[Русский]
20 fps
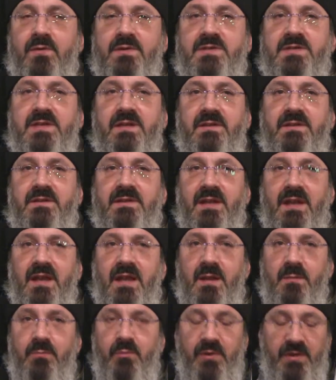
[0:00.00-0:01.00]
сын
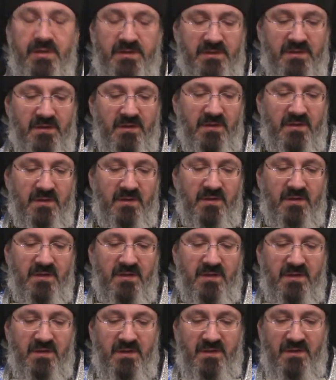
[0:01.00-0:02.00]
требует
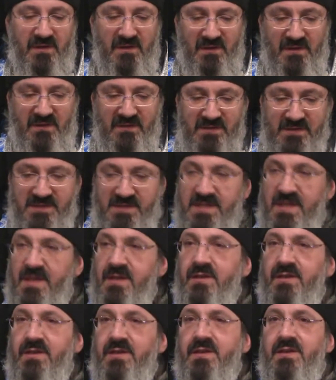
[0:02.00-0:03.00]

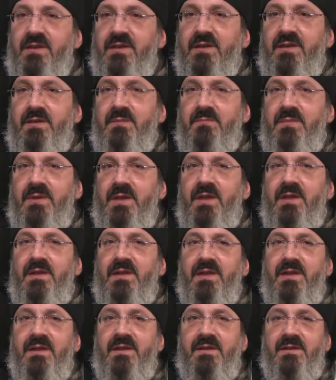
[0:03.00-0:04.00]
деньги,
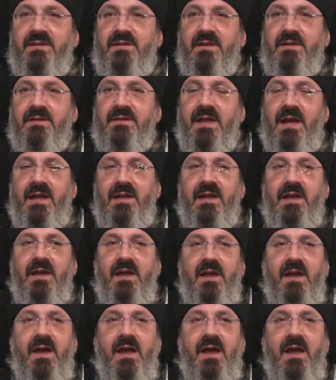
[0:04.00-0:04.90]
имение и так далее,